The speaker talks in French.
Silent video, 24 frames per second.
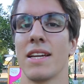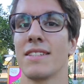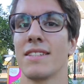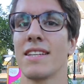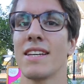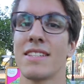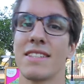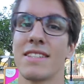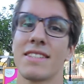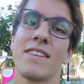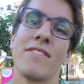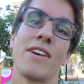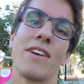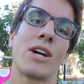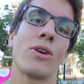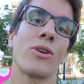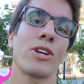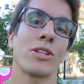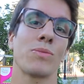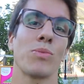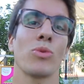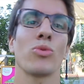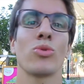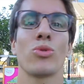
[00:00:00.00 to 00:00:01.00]
Et ça c'est ce qui va
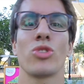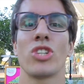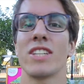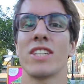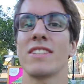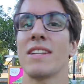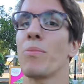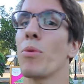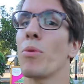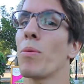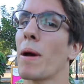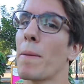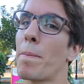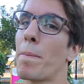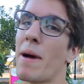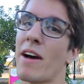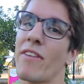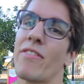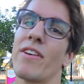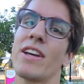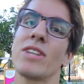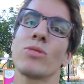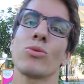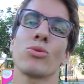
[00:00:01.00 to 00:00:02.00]
correspondre au geste à peu près
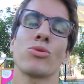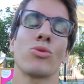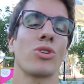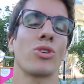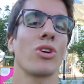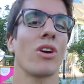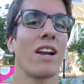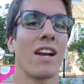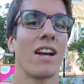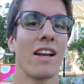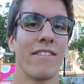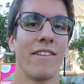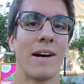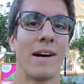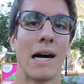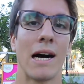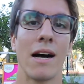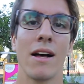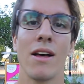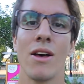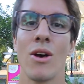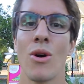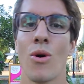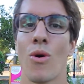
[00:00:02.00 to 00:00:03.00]
parfait sur ce curl à lavare.
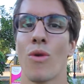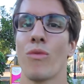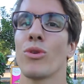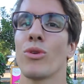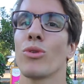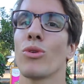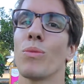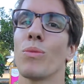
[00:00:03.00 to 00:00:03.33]
On veut une